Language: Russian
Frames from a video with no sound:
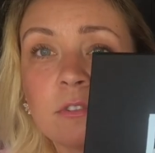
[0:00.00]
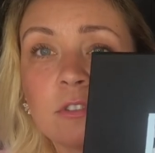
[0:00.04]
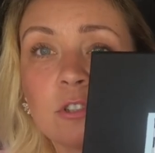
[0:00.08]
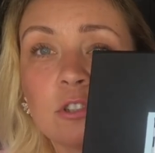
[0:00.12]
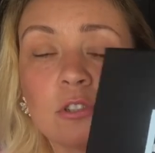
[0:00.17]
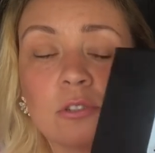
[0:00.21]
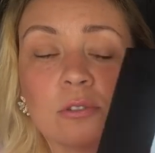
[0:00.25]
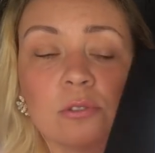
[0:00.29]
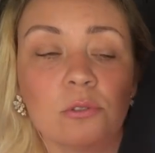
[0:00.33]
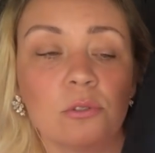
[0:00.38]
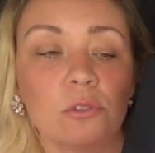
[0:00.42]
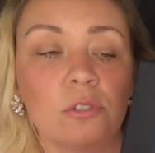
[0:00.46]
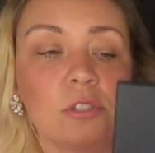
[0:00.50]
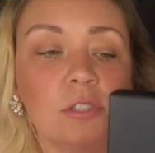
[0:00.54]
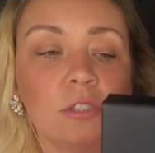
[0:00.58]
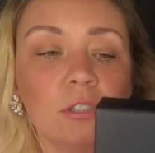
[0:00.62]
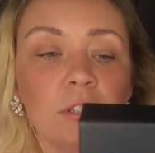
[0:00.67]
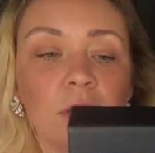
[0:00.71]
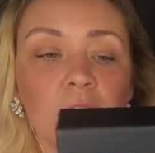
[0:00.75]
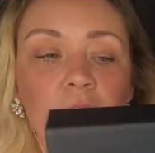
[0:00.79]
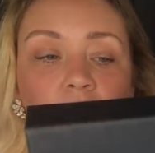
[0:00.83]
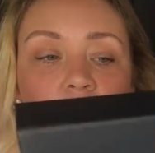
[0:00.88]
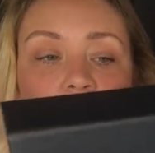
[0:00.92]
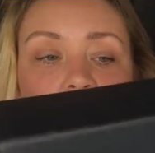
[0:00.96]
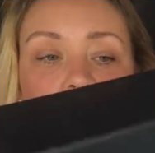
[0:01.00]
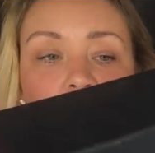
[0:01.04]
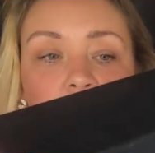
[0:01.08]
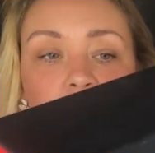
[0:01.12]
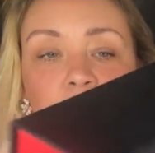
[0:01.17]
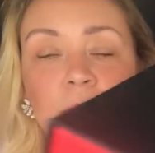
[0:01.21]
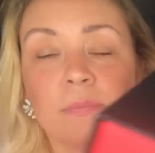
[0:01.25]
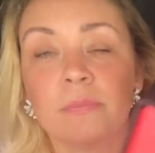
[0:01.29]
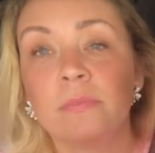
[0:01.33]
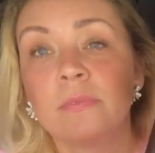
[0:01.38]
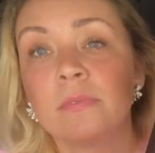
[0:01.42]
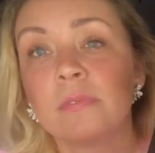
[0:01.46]
шестое сердце.
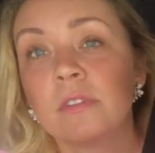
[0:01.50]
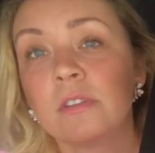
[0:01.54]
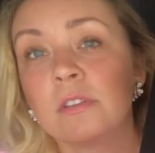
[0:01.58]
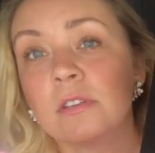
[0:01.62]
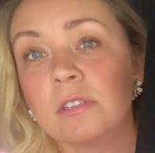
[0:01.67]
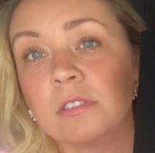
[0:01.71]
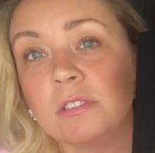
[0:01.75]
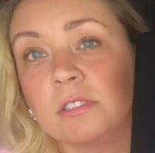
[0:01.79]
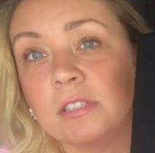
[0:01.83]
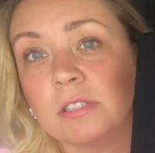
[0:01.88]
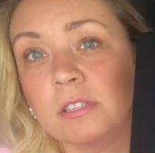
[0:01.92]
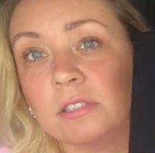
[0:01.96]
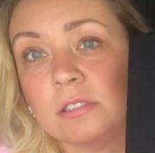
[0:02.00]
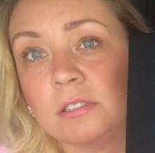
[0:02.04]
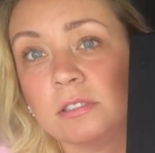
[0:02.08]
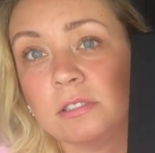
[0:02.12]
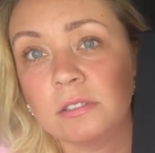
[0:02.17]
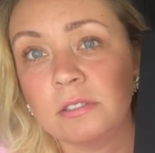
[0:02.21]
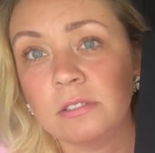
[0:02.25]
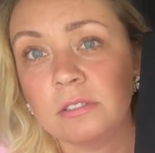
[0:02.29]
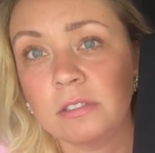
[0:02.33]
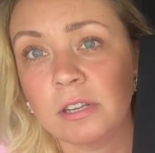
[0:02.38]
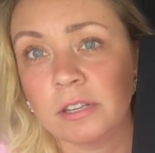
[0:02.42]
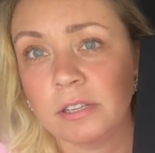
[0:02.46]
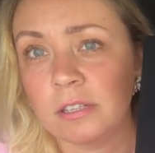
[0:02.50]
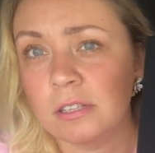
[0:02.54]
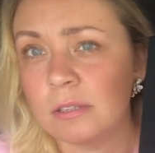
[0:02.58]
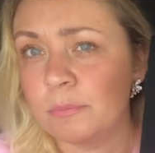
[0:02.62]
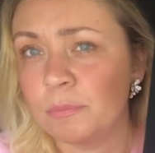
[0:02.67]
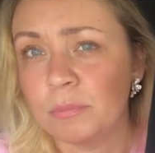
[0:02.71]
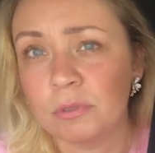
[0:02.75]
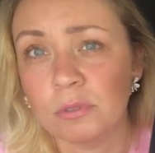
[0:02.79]
Здесь всякие